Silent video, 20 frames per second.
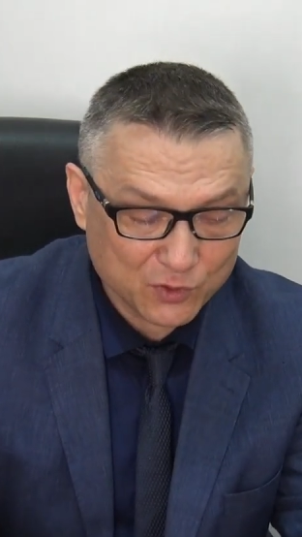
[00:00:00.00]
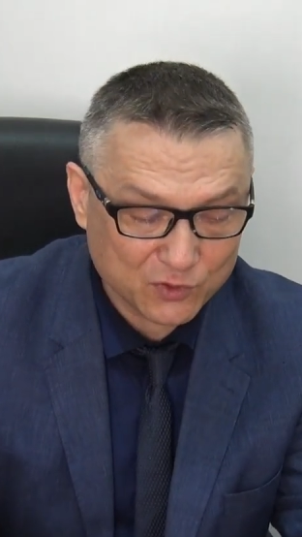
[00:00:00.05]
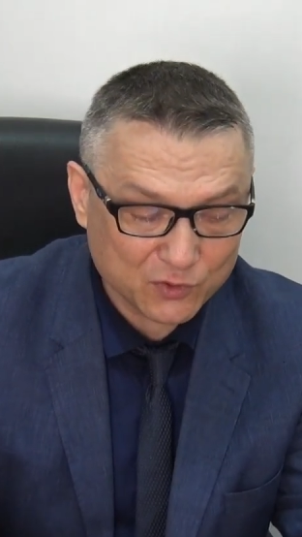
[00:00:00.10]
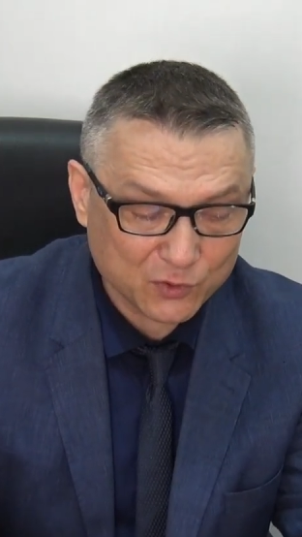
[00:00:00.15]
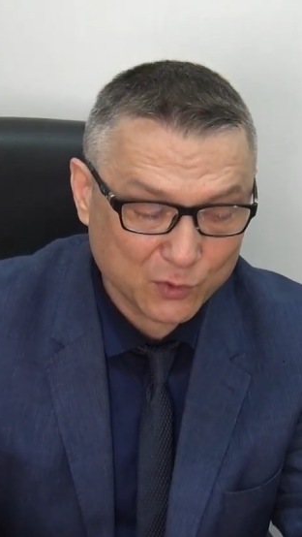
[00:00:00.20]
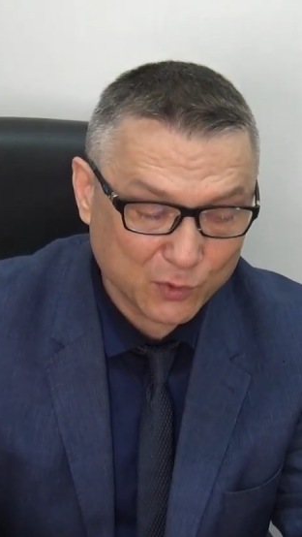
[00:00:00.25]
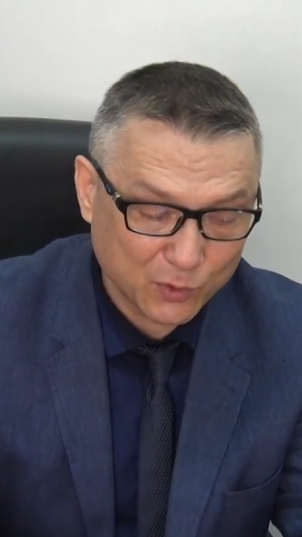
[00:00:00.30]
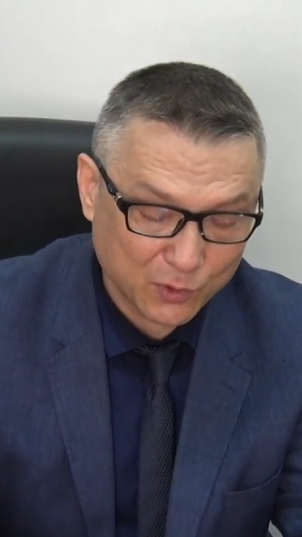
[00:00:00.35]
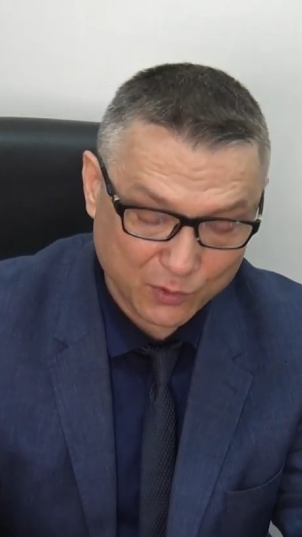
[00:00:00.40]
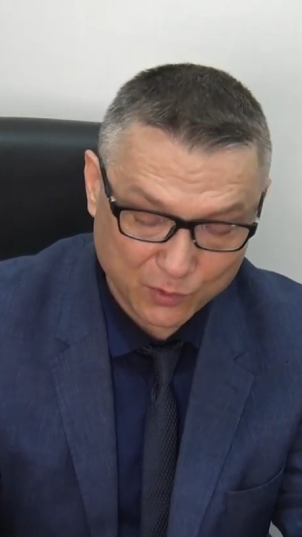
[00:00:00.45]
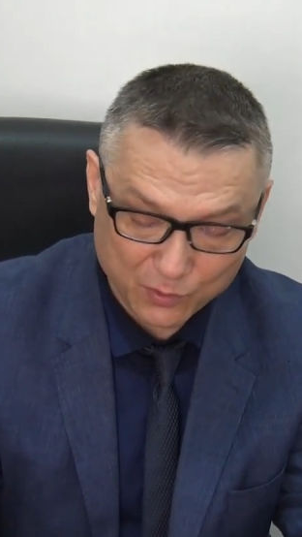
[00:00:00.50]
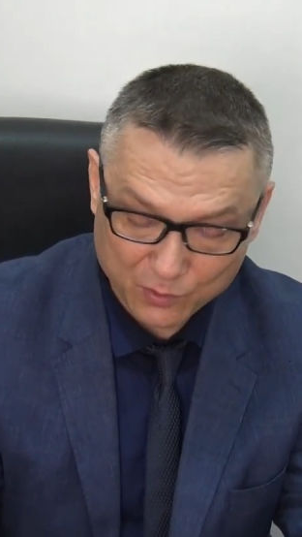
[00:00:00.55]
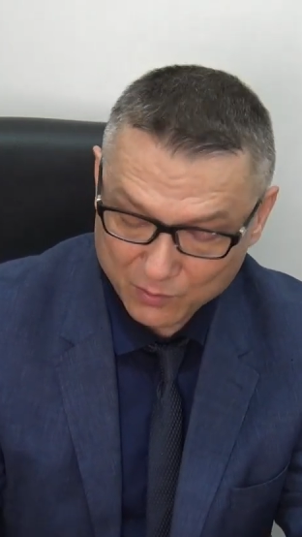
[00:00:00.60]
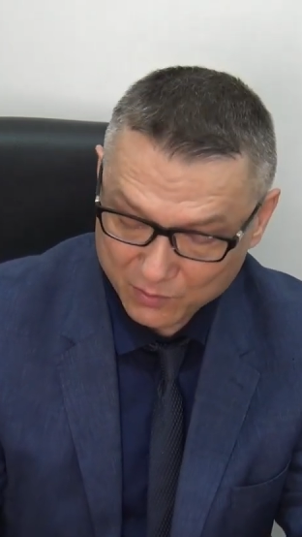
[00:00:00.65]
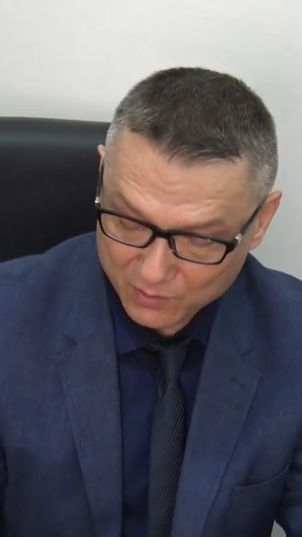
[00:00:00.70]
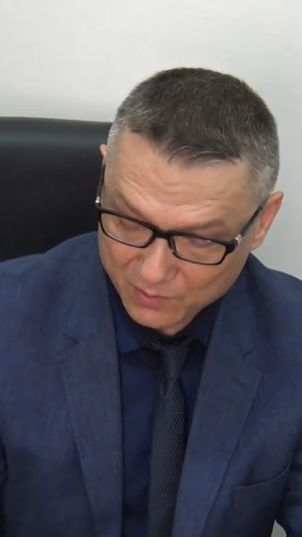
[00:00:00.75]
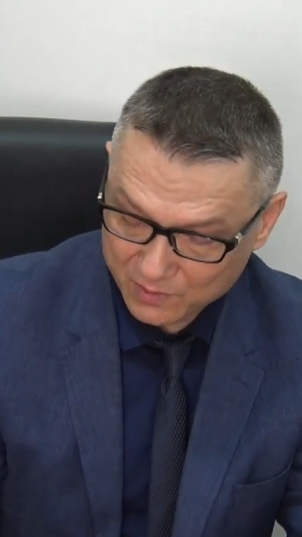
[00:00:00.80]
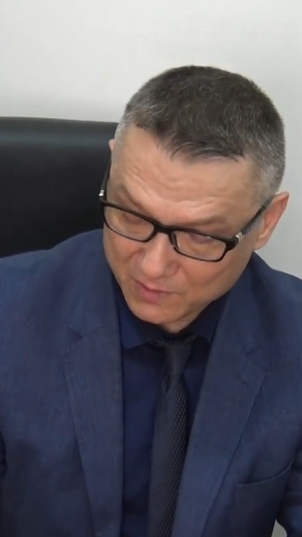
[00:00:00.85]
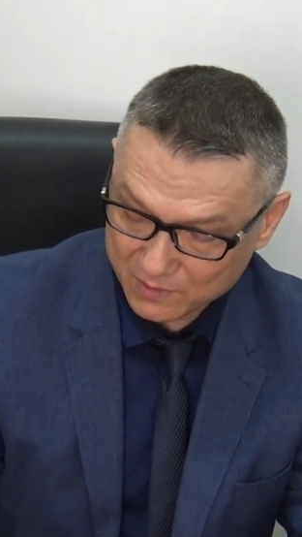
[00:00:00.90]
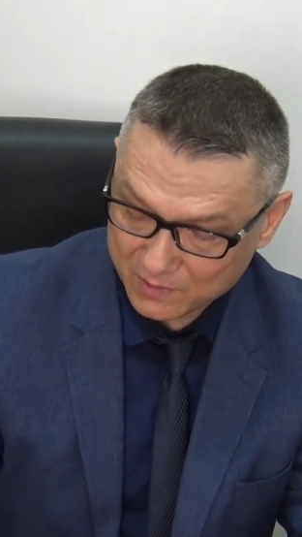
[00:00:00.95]

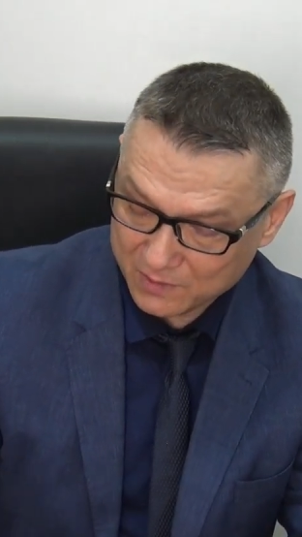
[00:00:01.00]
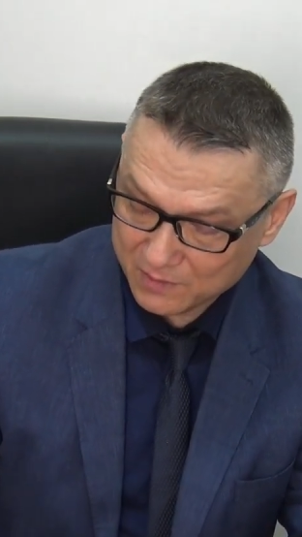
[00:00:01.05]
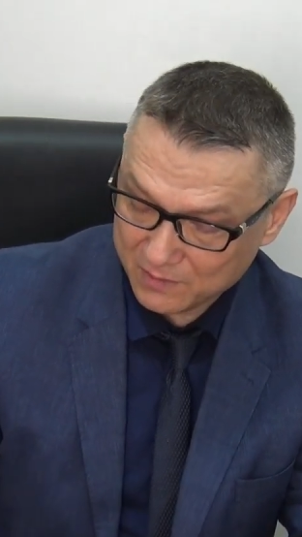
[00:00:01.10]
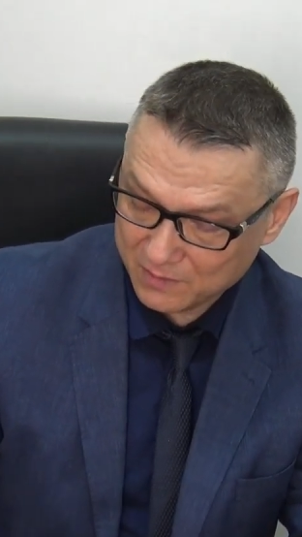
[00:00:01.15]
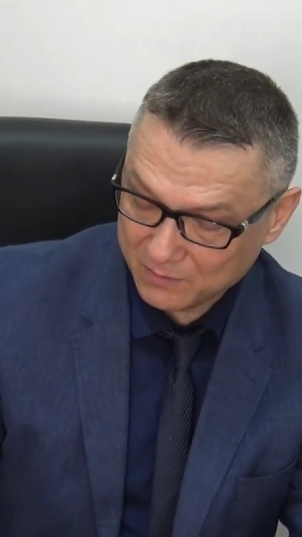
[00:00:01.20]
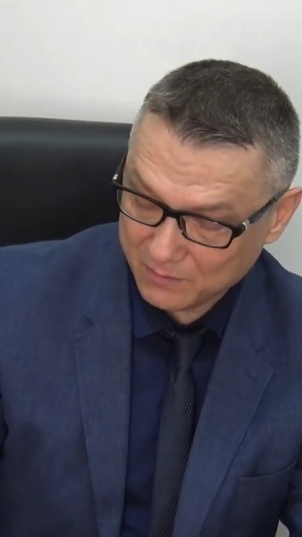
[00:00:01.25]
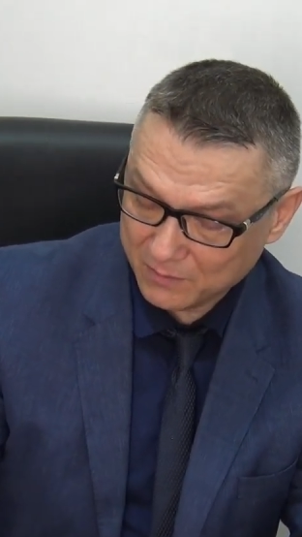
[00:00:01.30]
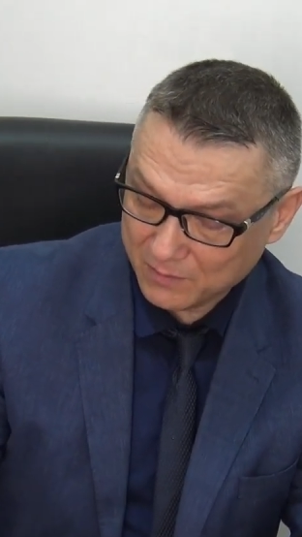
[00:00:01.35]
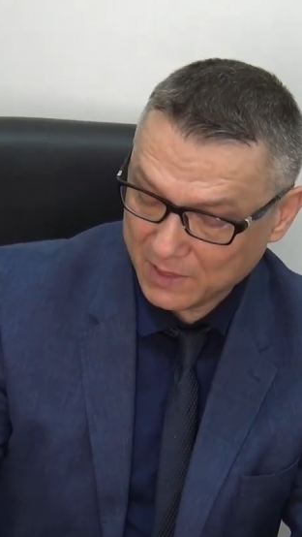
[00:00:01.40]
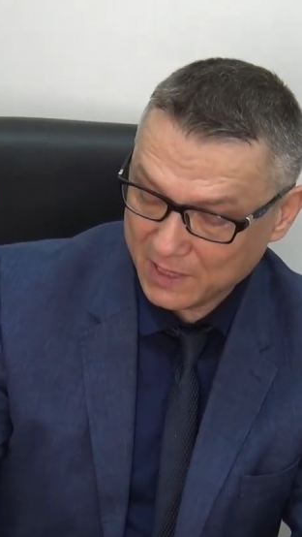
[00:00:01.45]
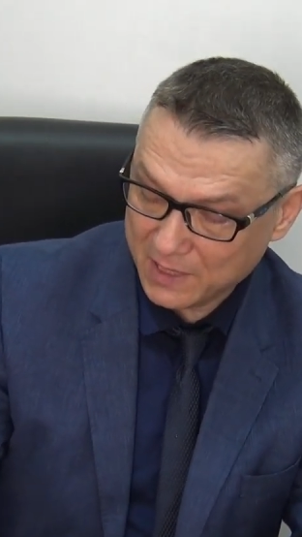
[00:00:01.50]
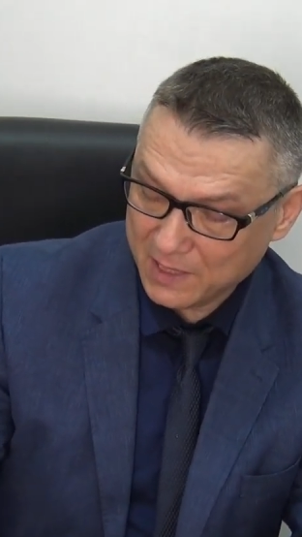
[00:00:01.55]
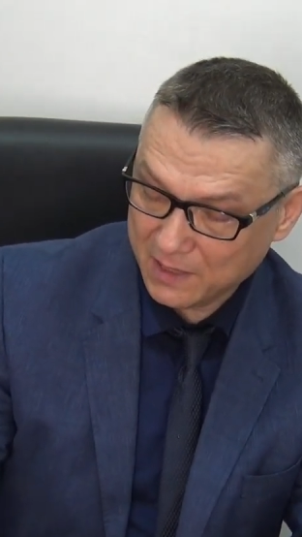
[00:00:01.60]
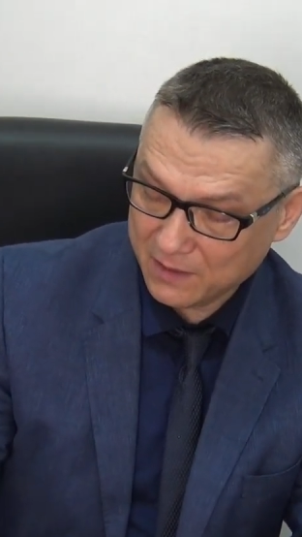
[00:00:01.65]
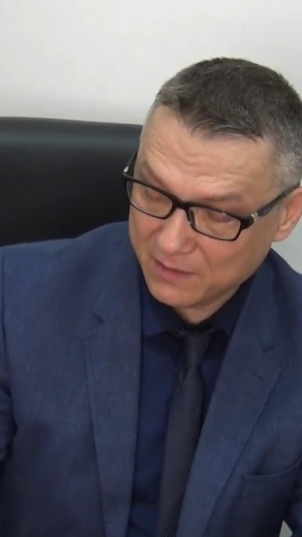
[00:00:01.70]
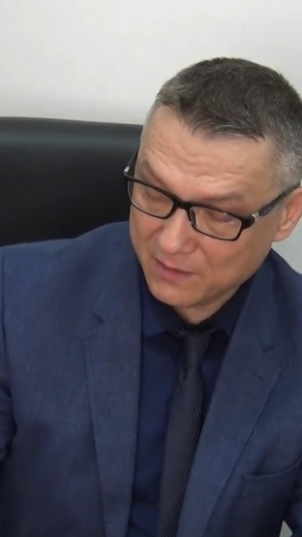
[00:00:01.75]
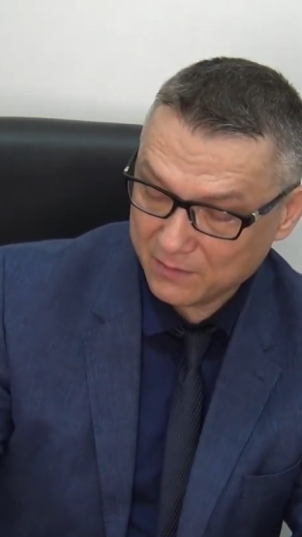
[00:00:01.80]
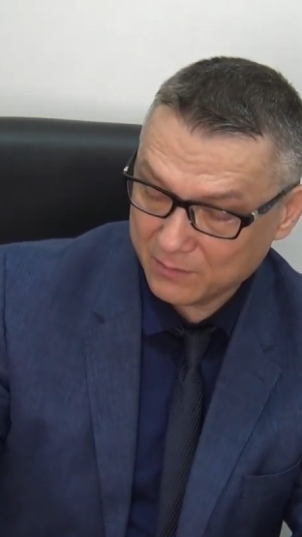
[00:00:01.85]
историю э, моей,